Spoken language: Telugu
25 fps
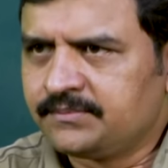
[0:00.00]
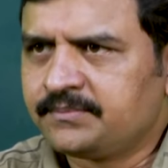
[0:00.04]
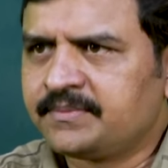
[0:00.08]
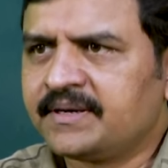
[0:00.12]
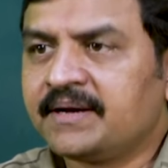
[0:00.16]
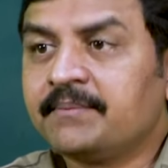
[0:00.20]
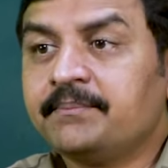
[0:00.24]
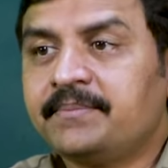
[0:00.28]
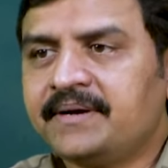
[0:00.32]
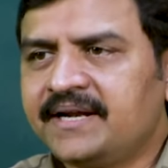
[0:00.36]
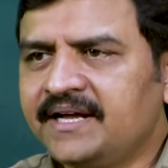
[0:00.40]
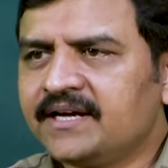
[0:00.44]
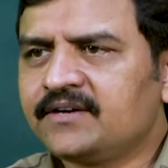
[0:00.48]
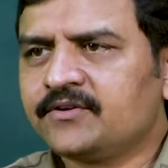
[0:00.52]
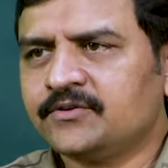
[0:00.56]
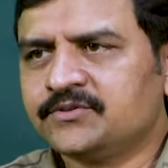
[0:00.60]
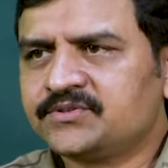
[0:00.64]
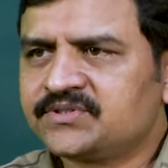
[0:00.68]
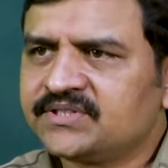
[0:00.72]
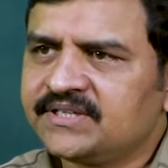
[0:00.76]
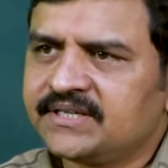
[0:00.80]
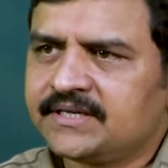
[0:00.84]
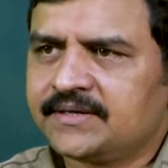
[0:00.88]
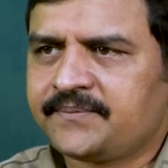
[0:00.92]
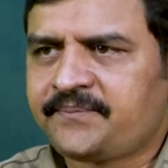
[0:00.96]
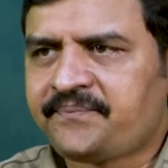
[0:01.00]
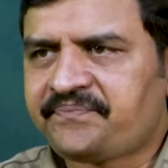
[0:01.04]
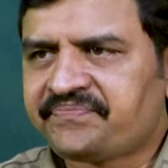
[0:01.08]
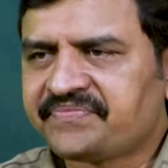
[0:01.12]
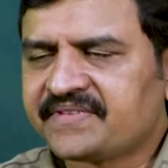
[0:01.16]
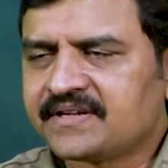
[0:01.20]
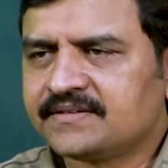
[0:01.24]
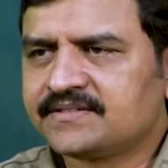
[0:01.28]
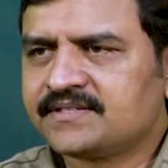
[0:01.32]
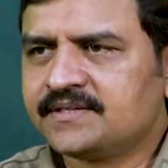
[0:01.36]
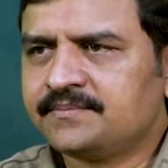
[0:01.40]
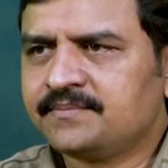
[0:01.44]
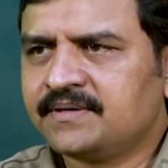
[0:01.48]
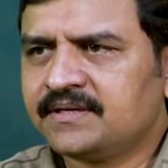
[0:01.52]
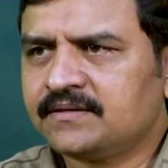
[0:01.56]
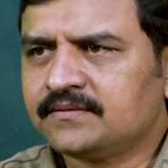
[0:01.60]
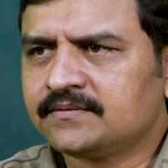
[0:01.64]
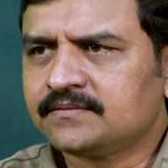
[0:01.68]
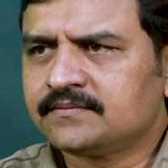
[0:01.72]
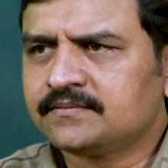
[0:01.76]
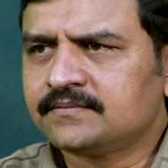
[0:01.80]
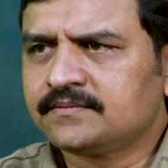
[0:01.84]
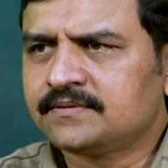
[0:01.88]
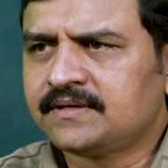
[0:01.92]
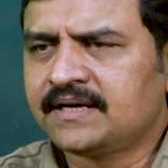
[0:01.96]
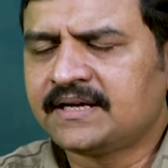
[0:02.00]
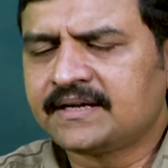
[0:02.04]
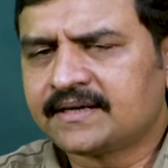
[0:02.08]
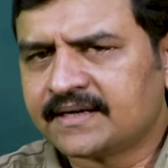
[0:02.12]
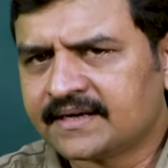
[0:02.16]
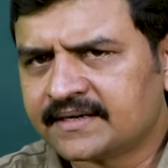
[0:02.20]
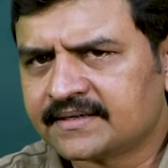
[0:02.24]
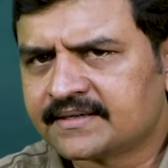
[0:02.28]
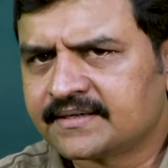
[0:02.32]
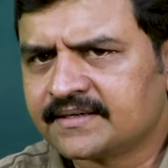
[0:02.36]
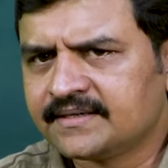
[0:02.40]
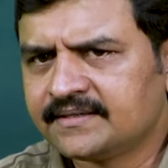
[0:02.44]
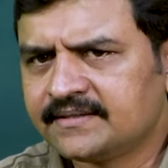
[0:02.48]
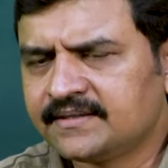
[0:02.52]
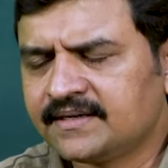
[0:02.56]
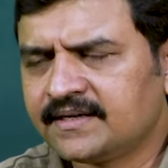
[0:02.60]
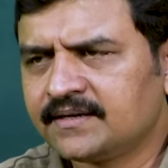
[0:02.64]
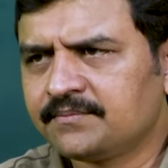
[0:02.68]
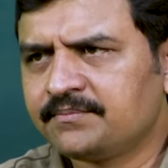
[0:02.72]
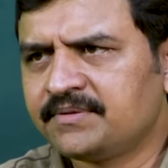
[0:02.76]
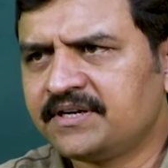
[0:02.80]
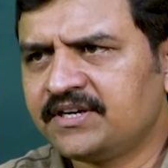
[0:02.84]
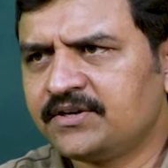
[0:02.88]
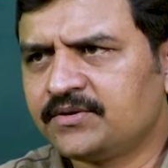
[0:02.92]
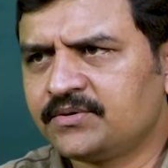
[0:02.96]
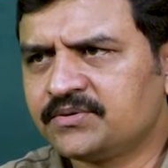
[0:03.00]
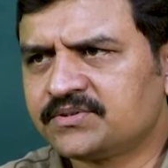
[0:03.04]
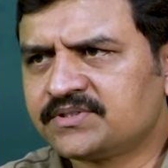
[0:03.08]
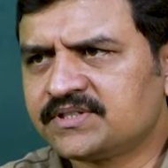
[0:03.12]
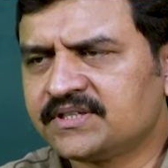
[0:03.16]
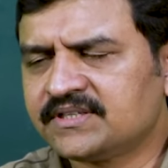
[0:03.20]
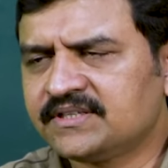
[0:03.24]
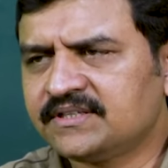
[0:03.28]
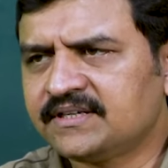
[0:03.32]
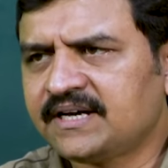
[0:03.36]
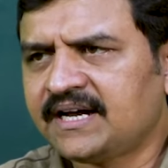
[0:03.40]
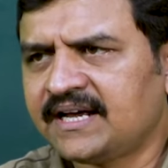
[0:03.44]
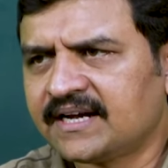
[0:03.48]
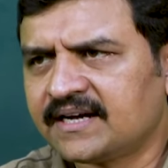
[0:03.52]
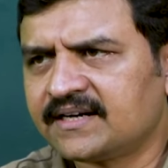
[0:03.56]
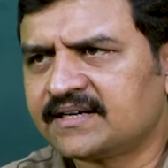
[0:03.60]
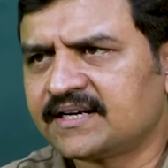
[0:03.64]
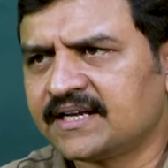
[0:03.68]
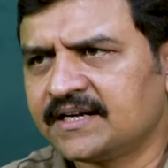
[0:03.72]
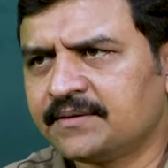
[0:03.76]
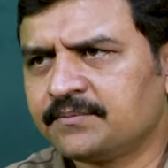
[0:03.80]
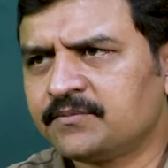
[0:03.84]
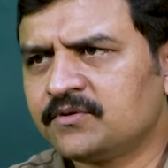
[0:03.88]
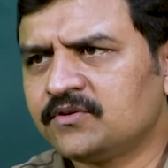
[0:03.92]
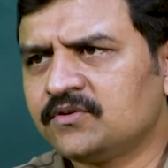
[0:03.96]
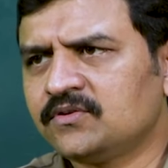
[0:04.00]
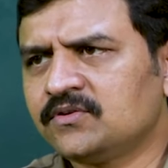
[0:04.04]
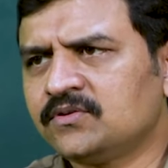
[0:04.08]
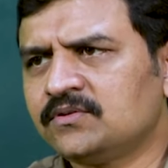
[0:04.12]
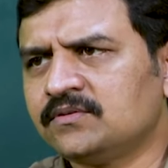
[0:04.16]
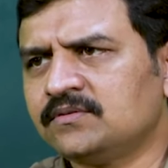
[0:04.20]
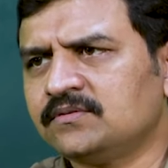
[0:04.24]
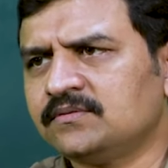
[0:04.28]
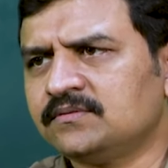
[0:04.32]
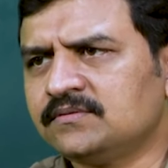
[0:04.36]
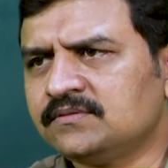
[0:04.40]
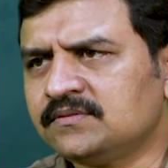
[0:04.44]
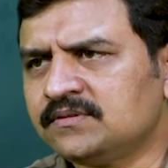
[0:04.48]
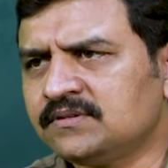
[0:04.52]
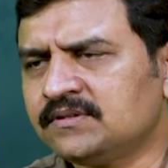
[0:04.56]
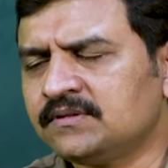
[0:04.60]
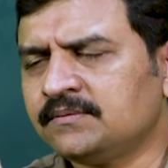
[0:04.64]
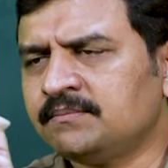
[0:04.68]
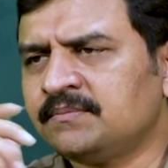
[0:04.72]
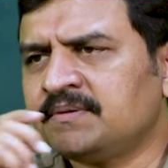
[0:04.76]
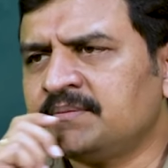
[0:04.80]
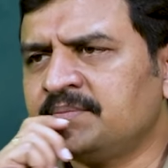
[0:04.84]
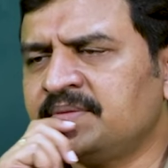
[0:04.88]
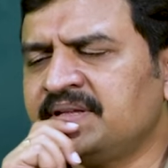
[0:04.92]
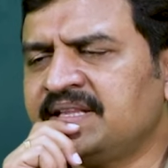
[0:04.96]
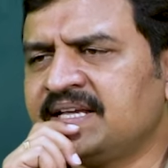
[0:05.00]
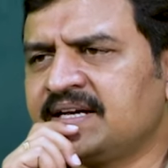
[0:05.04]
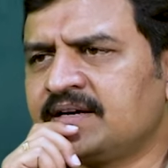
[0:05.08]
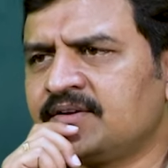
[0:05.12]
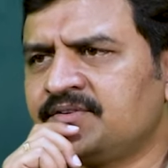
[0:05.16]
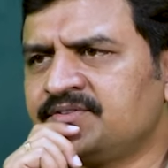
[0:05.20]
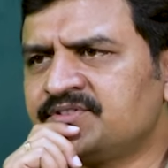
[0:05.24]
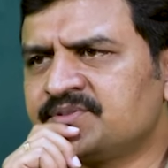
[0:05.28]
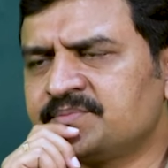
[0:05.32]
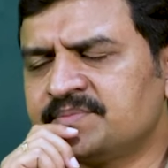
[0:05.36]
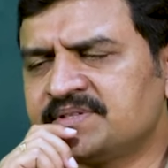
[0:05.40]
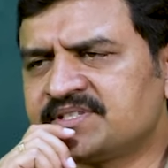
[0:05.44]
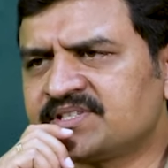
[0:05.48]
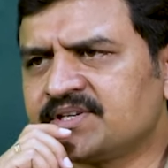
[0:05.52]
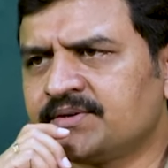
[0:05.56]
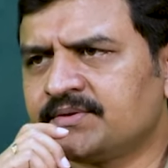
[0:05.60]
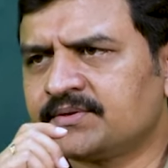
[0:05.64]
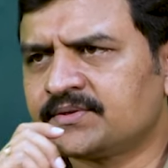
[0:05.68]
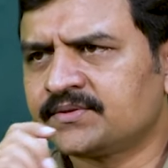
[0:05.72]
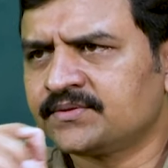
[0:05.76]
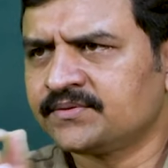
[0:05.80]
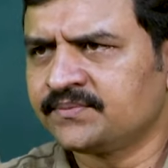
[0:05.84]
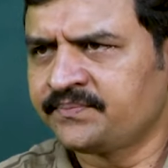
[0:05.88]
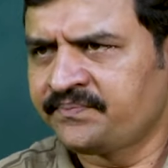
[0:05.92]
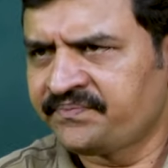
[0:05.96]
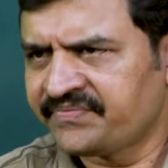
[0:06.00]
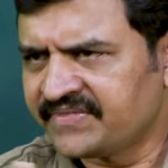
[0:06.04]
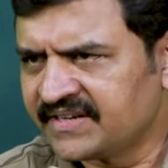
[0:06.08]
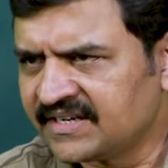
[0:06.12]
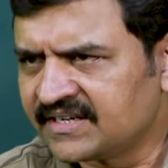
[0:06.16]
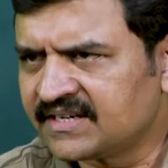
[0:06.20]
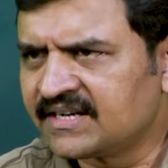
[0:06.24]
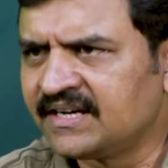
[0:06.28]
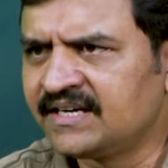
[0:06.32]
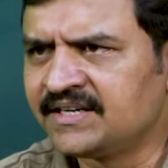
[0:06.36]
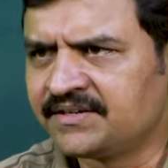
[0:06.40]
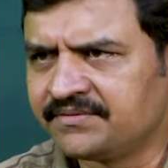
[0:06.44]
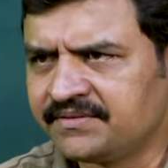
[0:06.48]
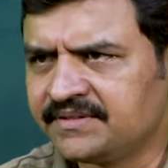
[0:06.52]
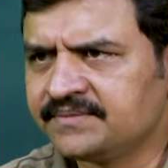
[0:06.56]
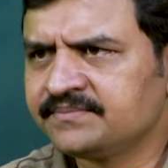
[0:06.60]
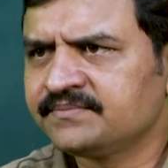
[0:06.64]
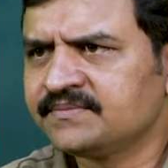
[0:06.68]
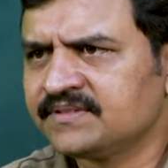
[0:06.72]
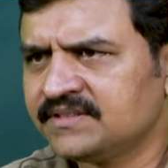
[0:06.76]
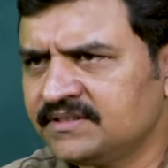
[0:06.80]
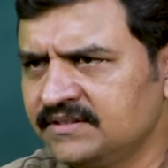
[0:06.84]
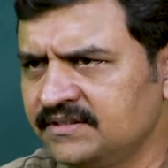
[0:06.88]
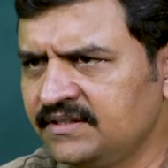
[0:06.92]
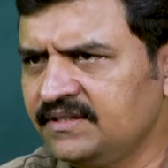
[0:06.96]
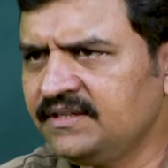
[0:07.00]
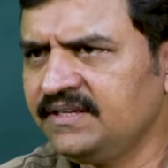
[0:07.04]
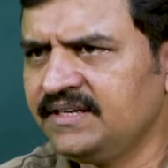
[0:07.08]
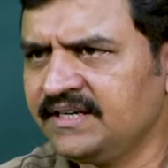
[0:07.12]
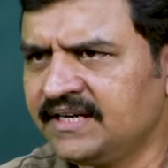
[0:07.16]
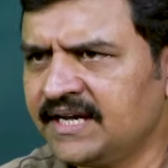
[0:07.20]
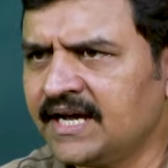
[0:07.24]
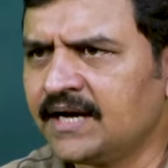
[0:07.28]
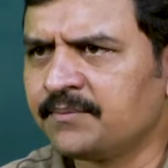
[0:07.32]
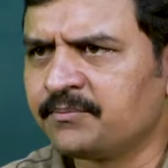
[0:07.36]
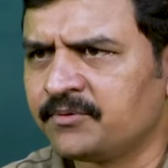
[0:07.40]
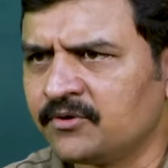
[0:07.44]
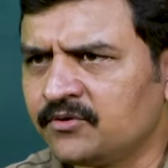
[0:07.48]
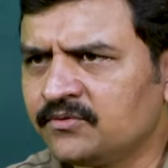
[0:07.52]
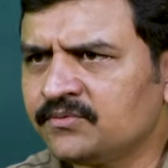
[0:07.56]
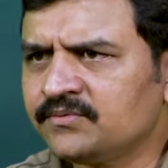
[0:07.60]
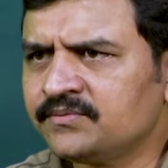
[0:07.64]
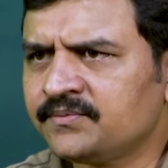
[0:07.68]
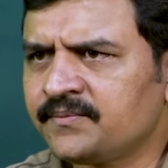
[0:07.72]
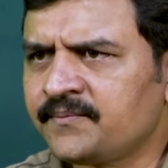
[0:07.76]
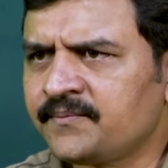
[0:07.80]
బ్రే బ్రేక్ వచ్చిన సినిమాలు అది కరెక్ట్గా ఇది నాకు బ్రేక్ వచ్చేది అన్న టైంలో మీ దగ్గర నుంచి మిస్ అవ్వటం ఇట్లాంటివి ఈ గ్యాప్లో